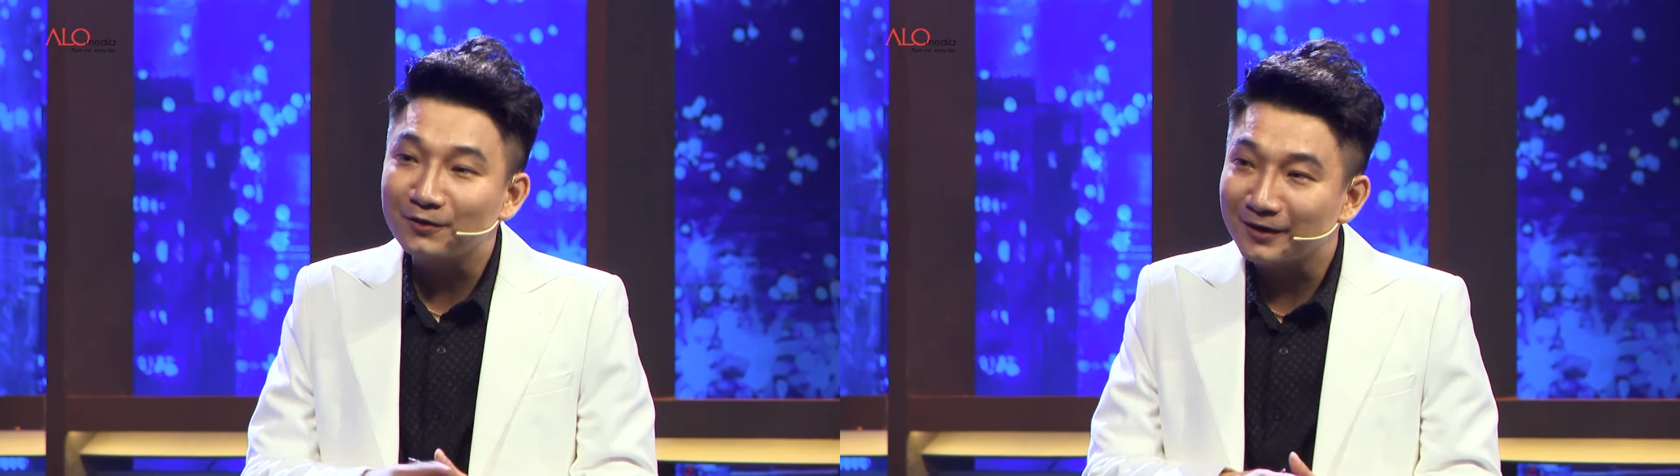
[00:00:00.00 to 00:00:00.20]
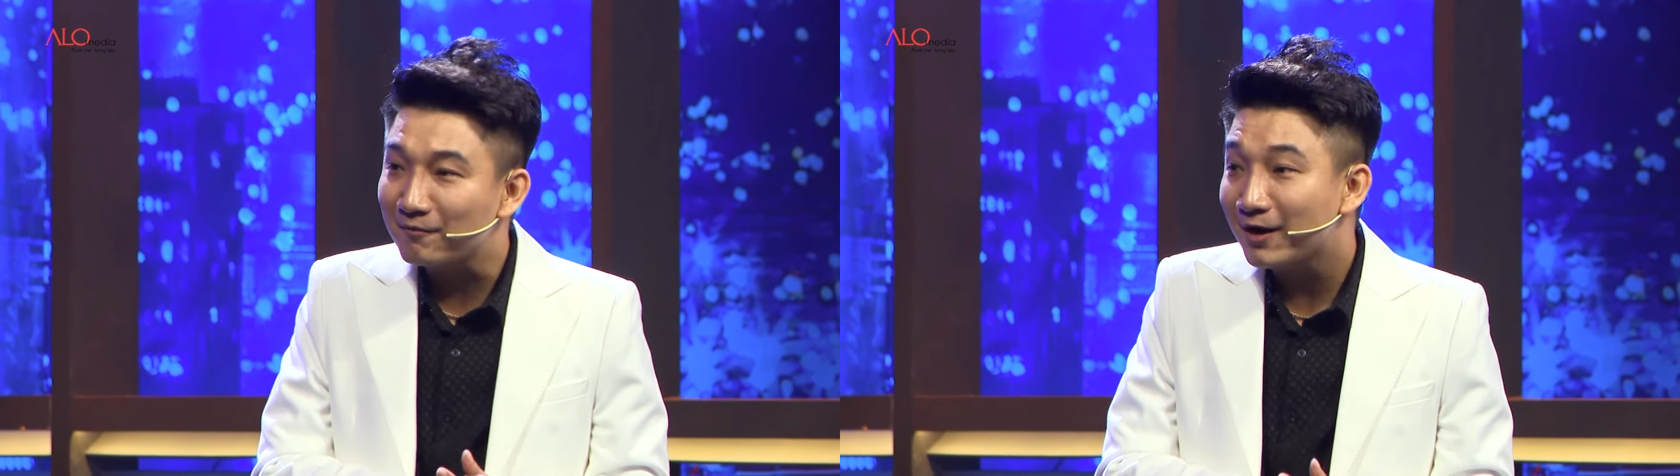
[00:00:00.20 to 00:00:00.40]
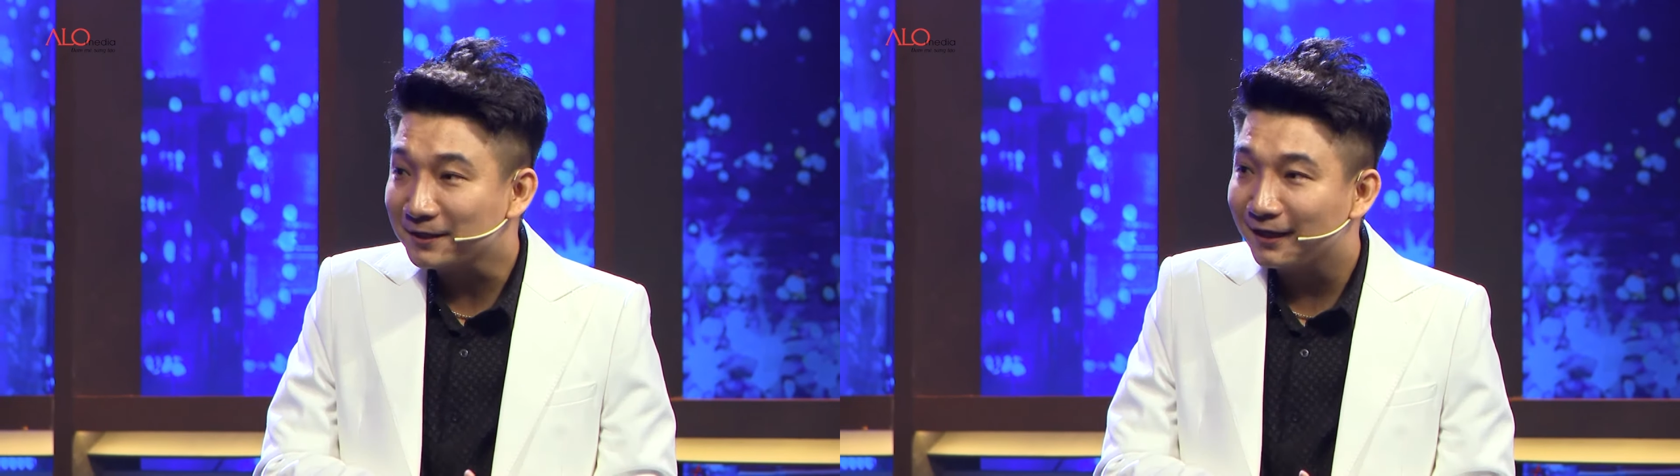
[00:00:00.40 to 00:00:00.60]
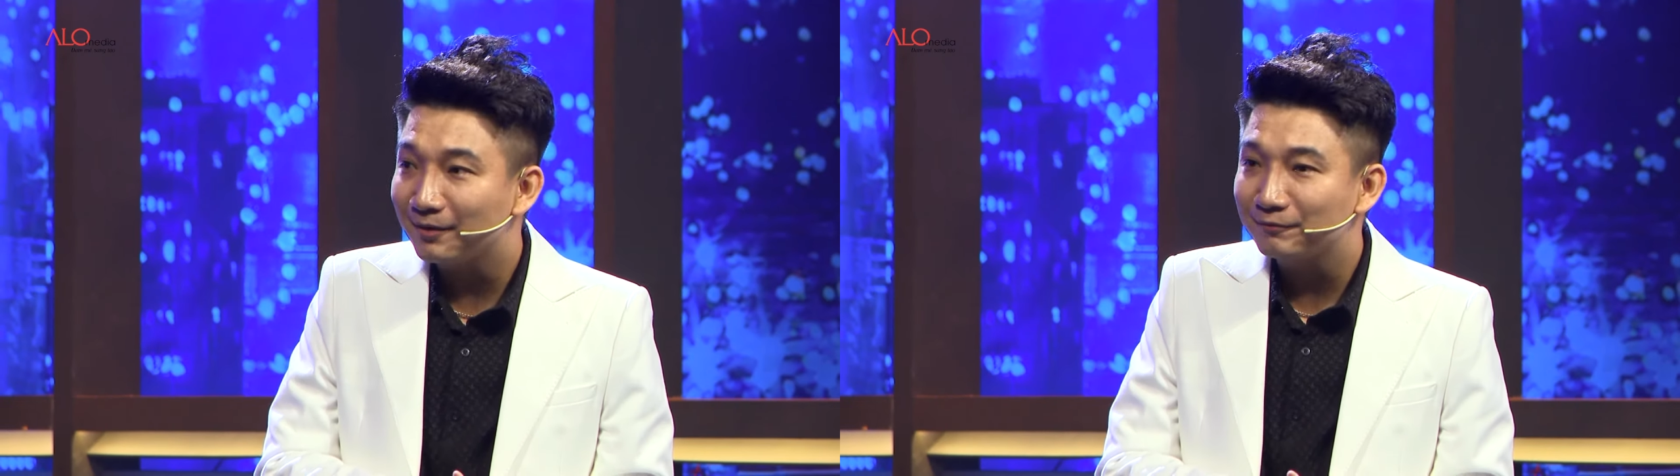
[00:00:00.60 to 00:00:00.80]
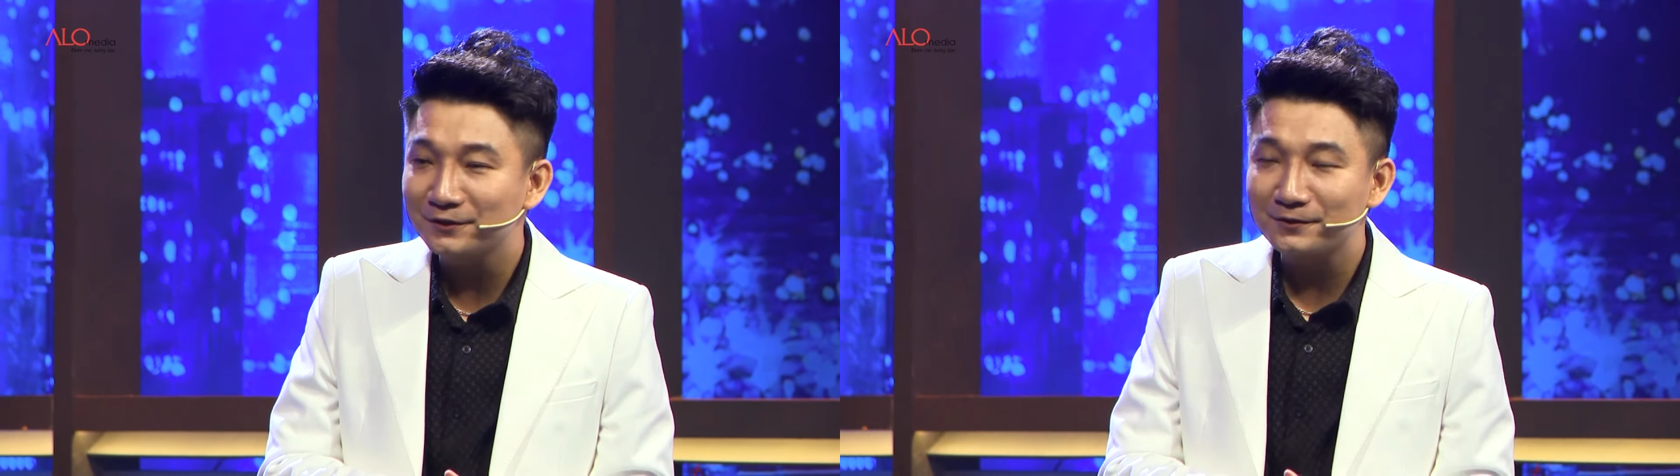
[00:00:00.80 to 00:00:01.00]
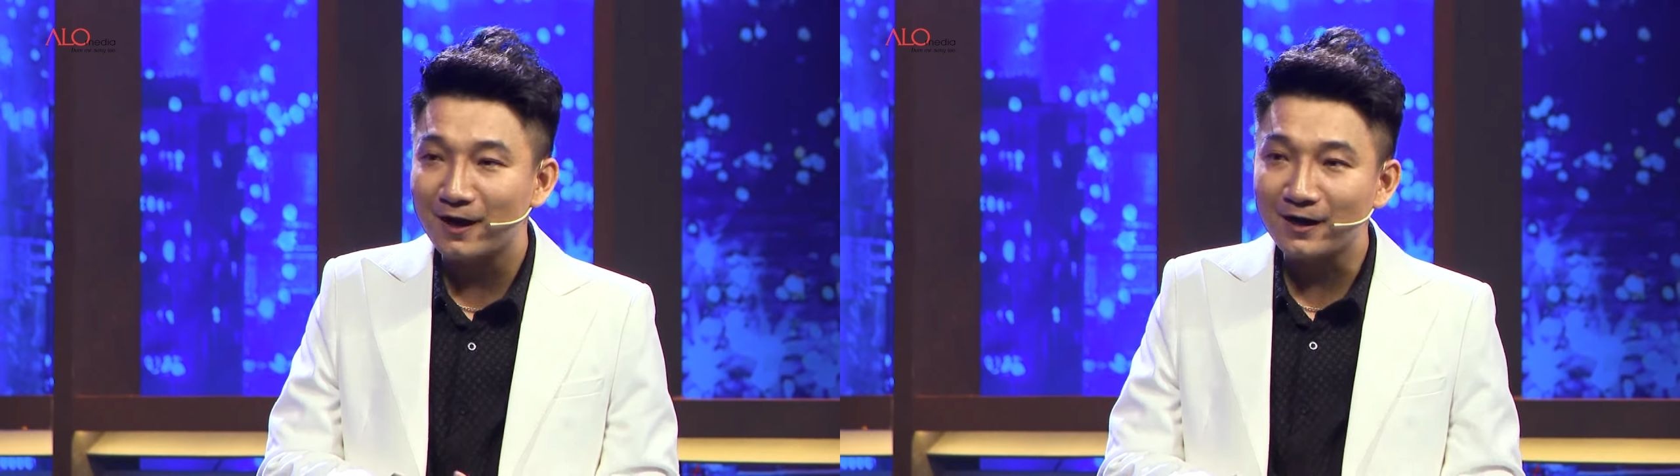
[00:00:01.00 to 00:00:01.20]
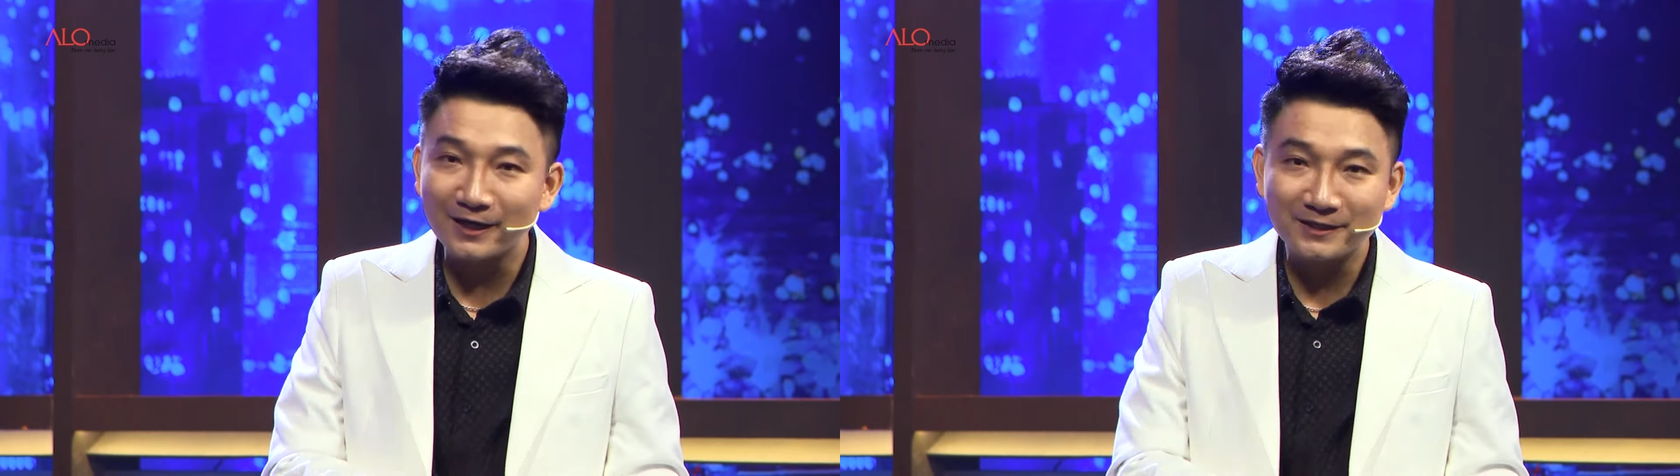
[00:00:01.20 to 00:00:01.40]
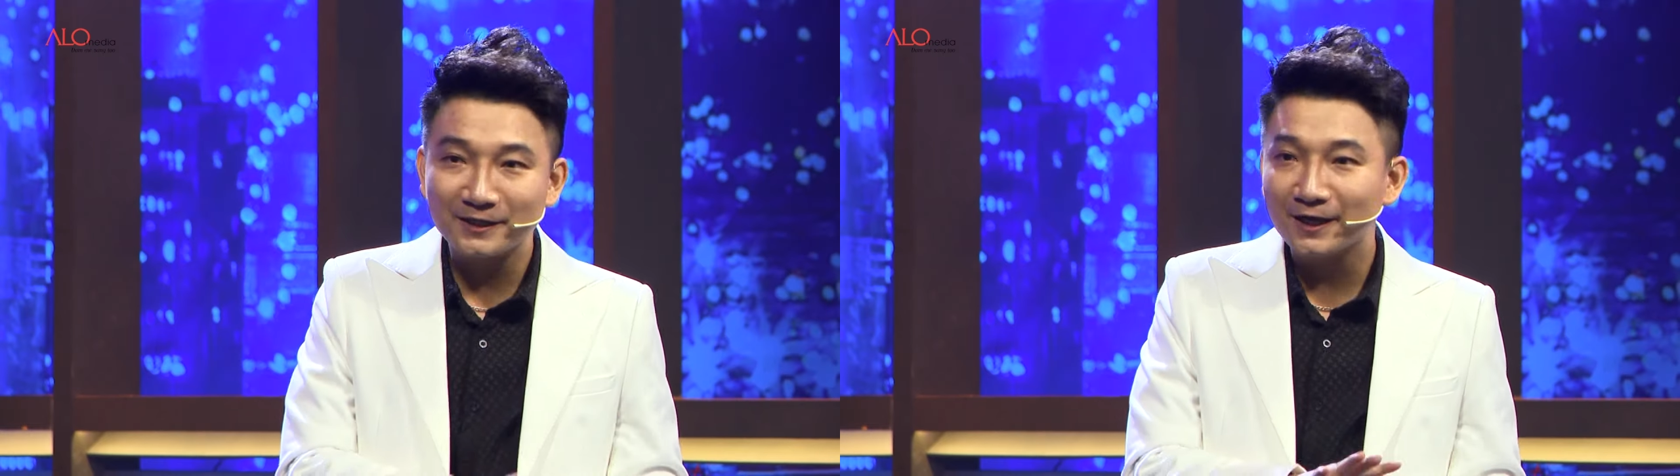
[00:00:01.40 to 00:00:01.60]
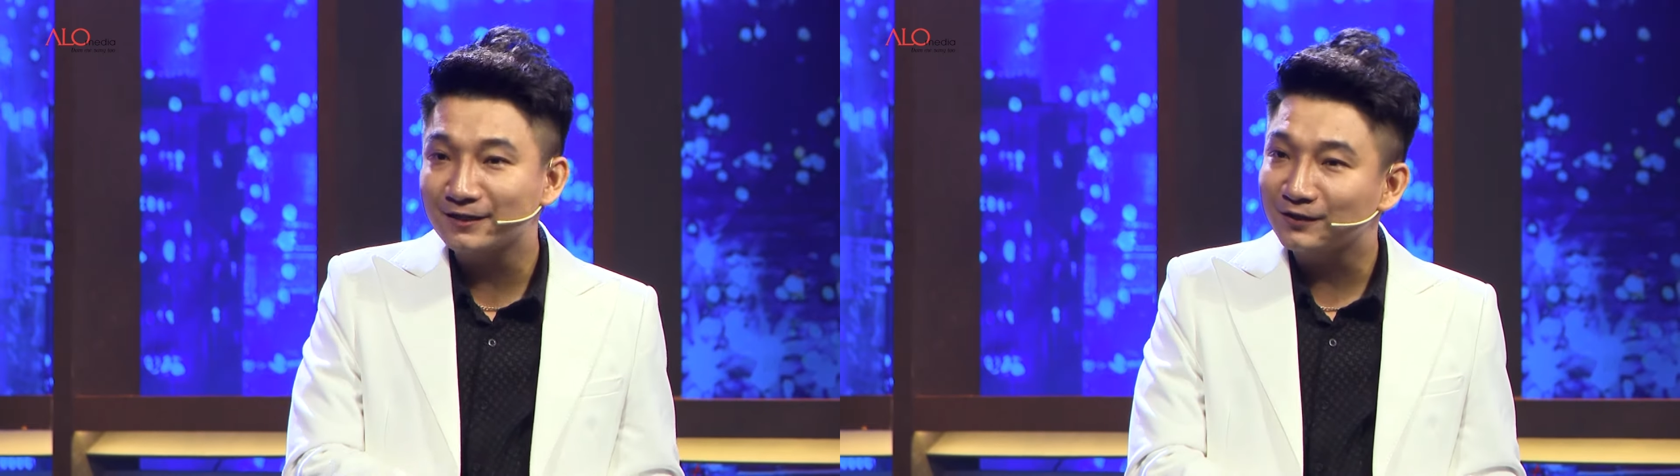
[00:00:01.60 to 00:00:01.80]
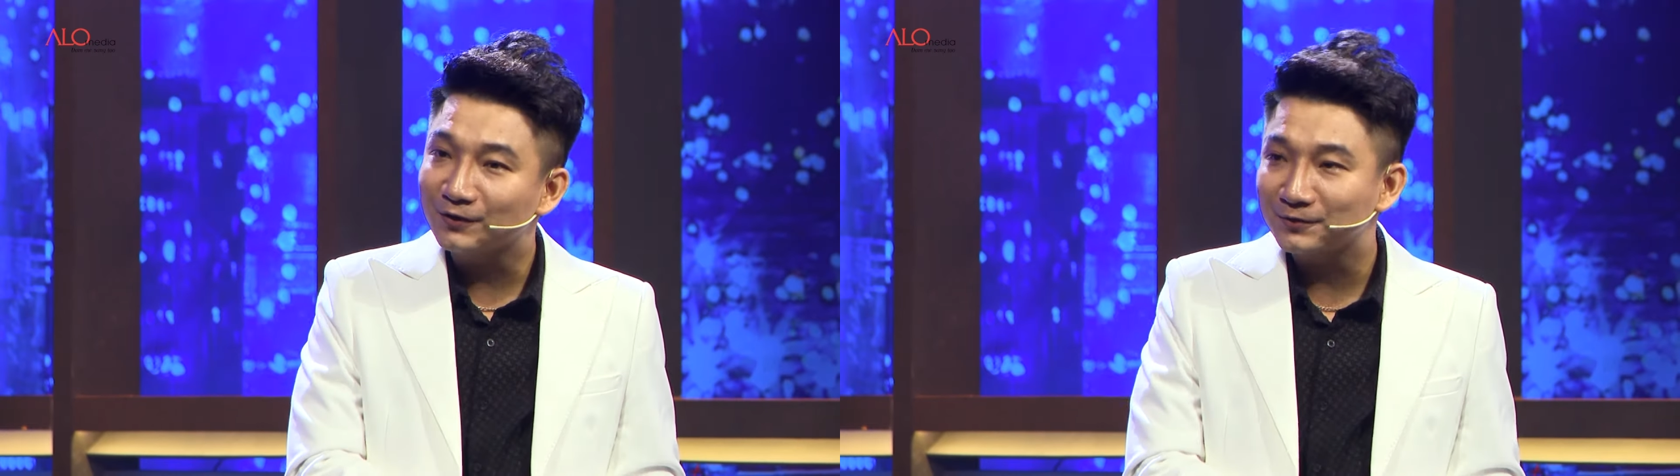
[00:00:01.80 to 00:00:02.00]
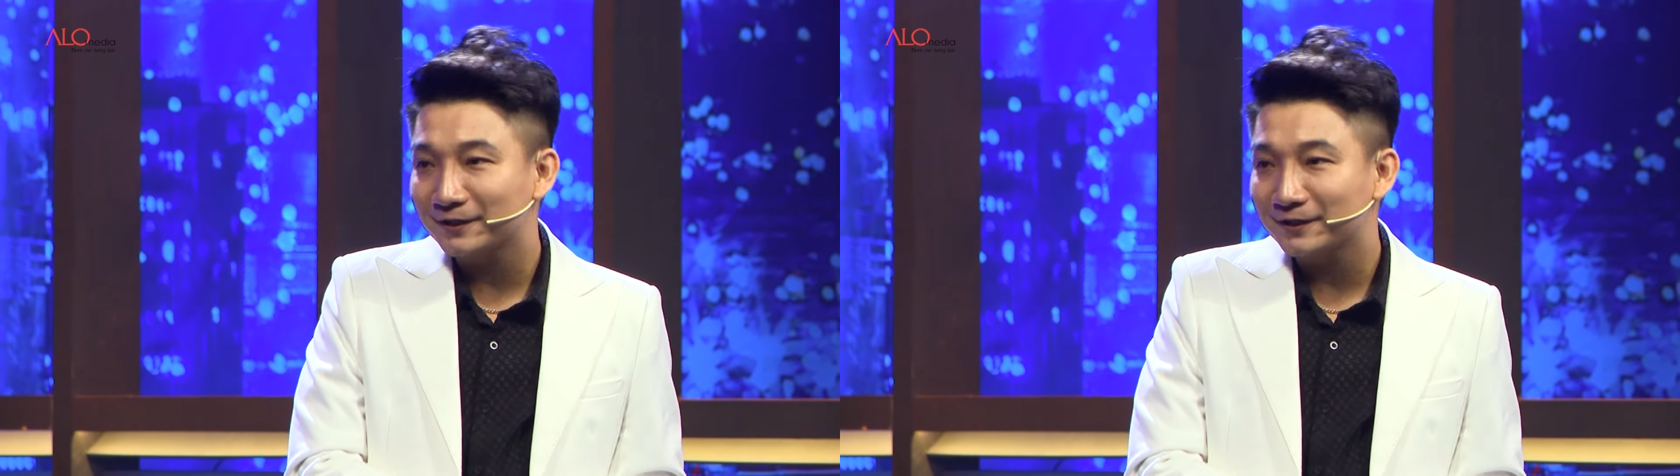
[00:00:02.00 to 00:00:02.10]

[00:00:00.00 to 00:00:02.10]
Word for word: tôi gắn bó thêm, chưa có cái gì hết cho tôi